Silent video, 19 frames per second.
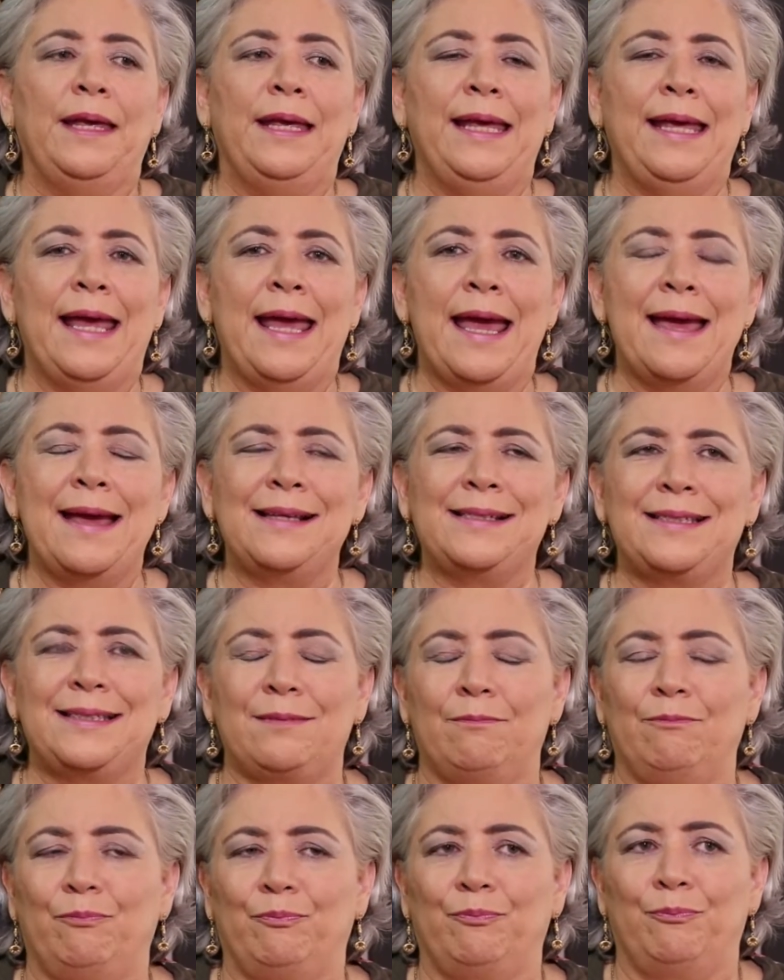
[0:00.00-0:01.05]
Y
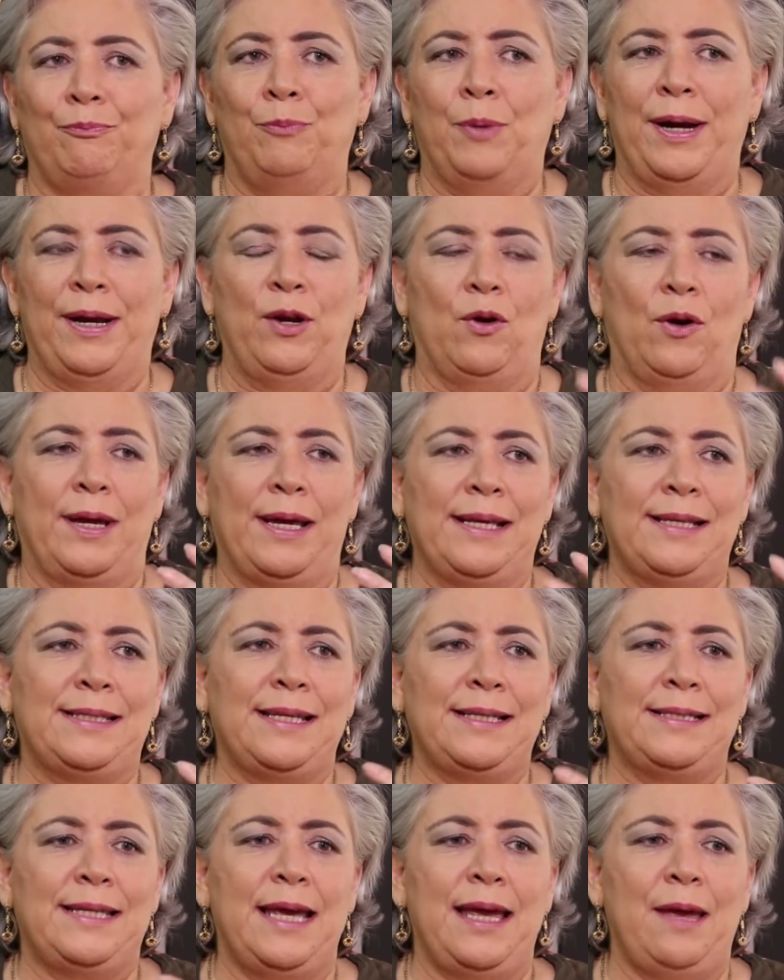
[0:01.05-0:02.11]
es, bueno, es
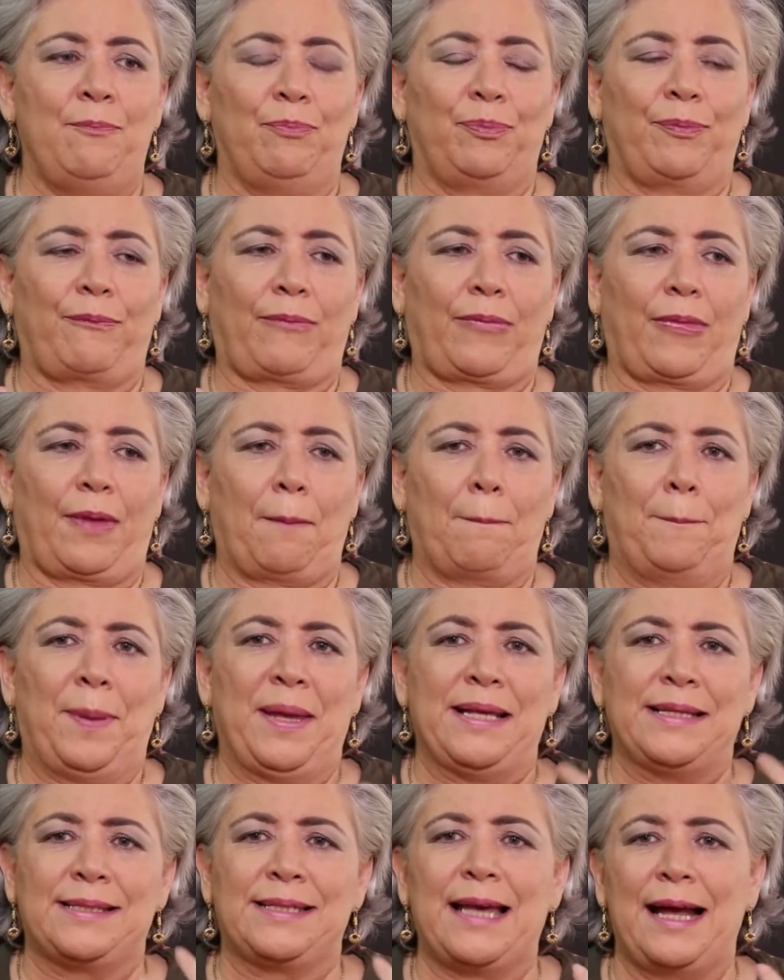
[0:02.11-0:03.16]
ese
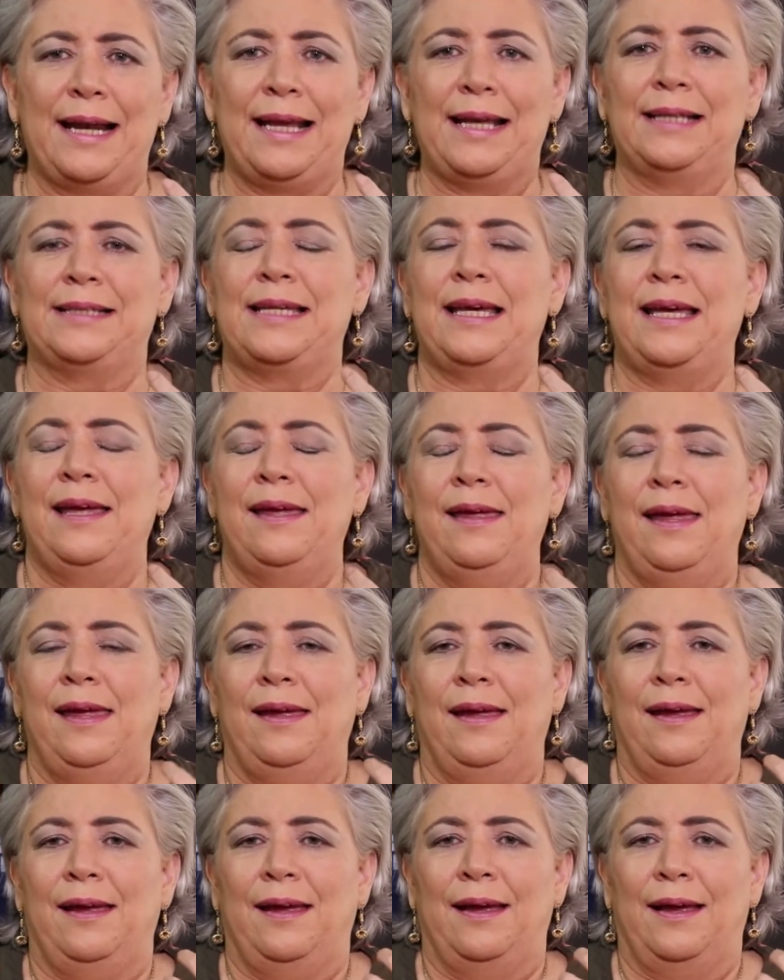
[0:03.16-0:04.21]
pensar, ese
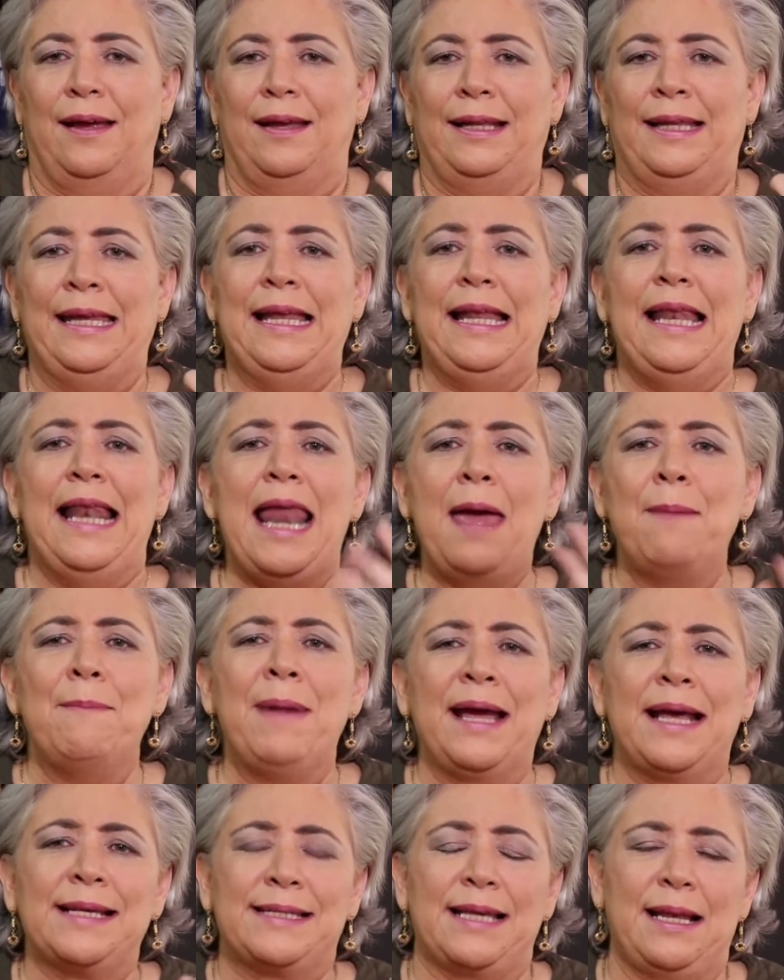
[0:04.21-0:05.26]

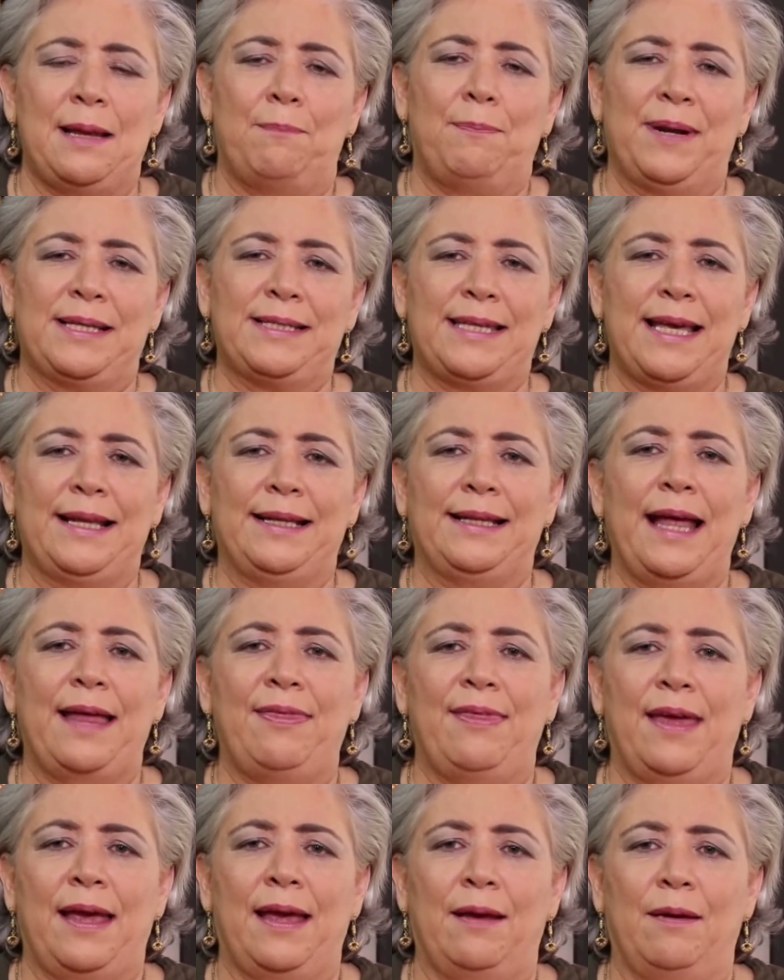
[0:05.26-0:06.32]
dilema que se le
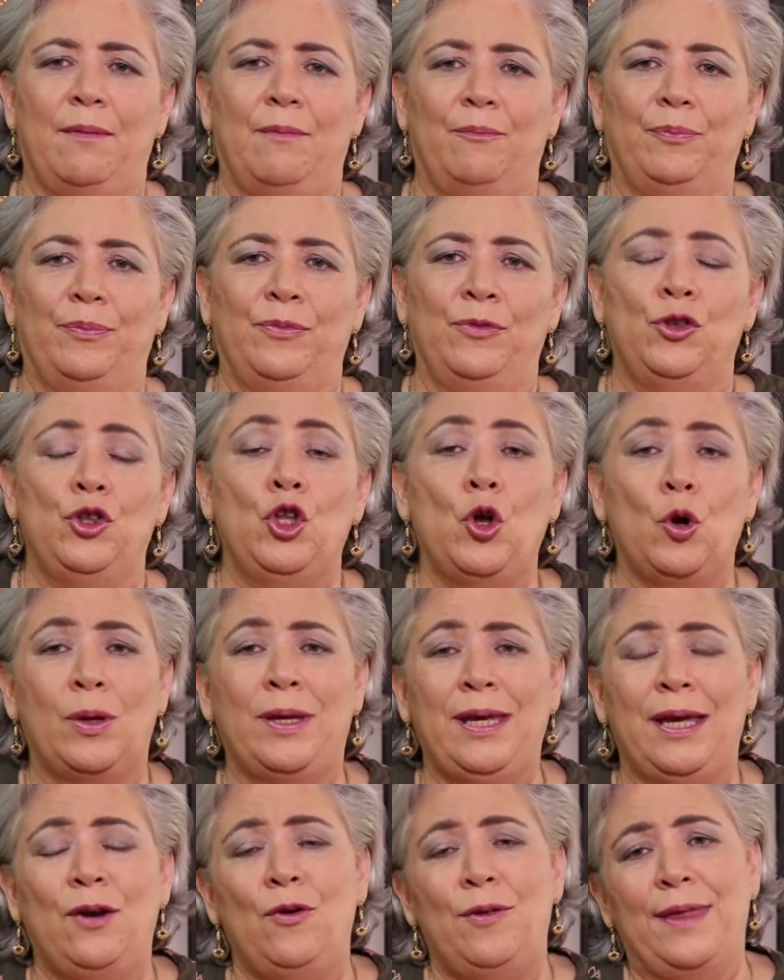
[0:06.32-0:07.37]
presenta de no
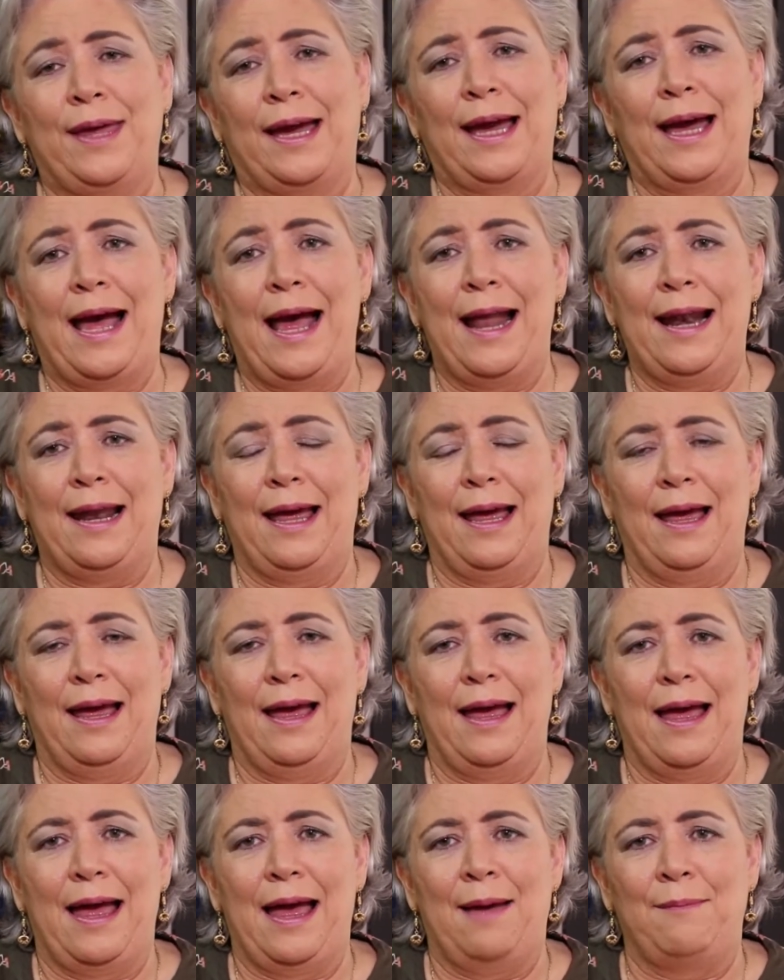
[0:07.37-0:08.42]
quiero dejar
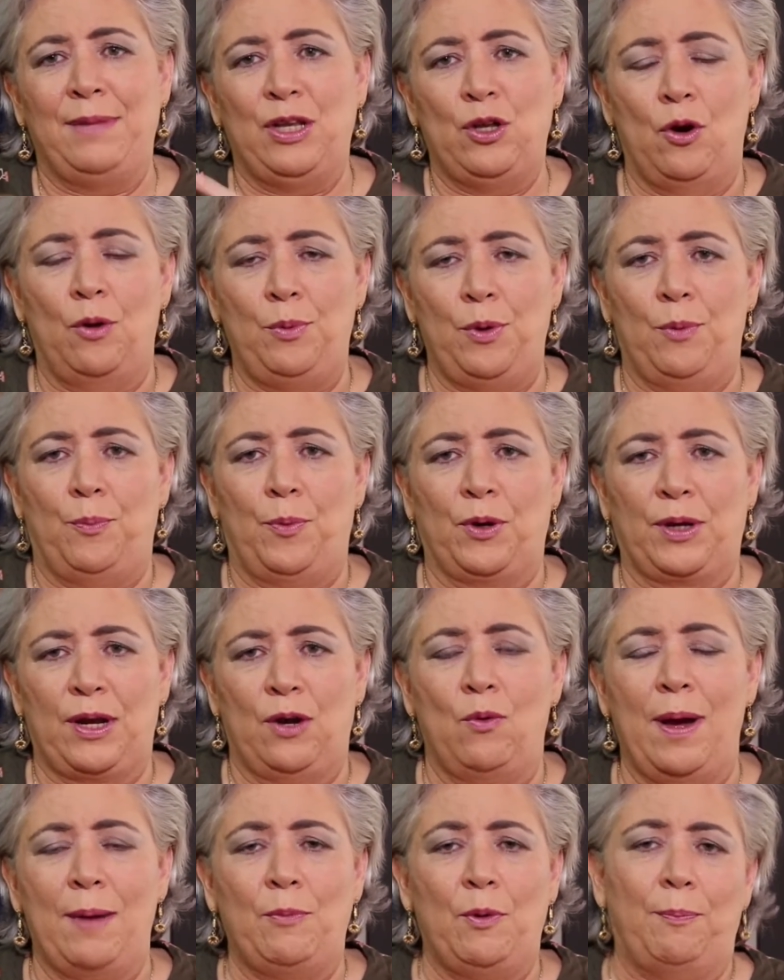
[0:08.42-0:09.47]
a mi novio
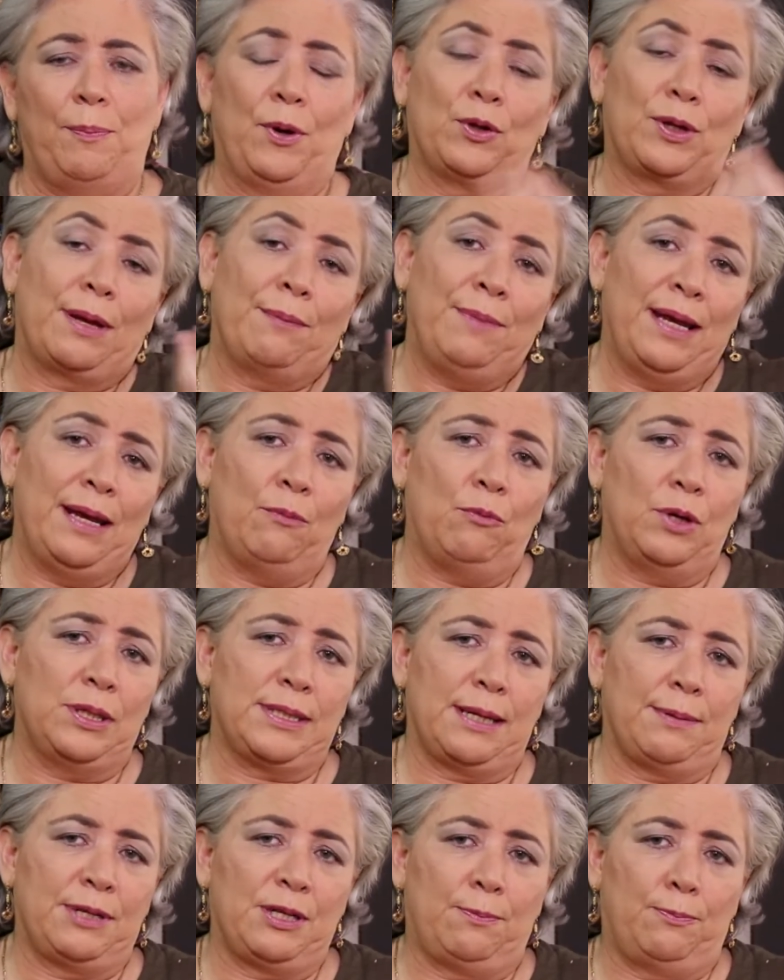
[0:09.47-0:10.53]
porque lo amo, pero también amo a
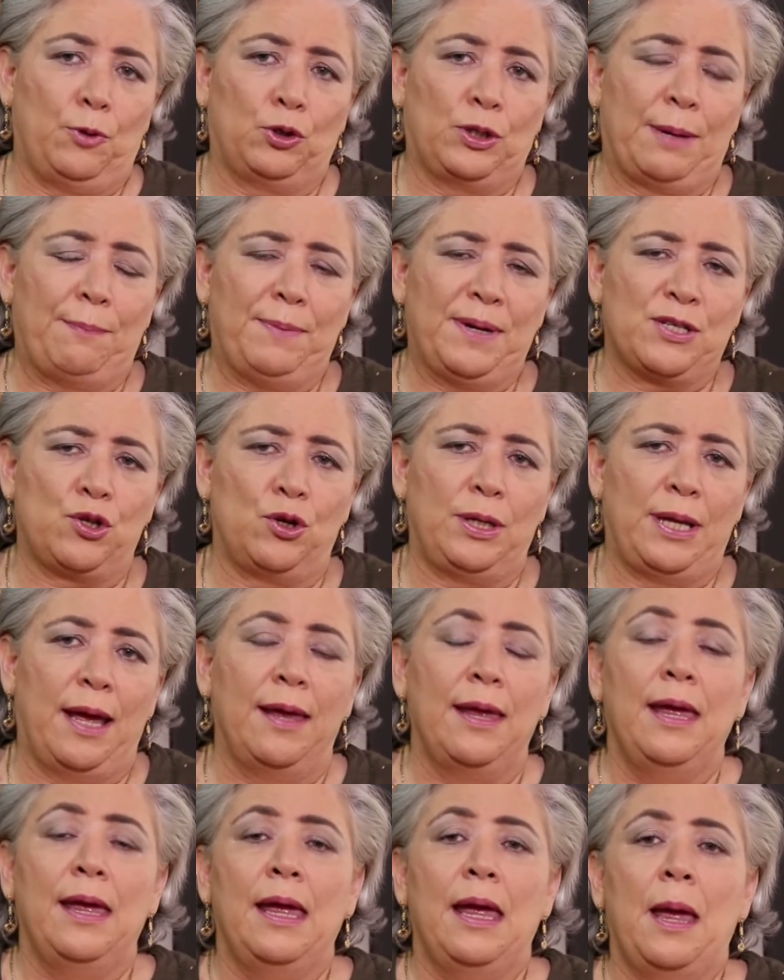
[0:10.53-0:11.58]
esta otra persona.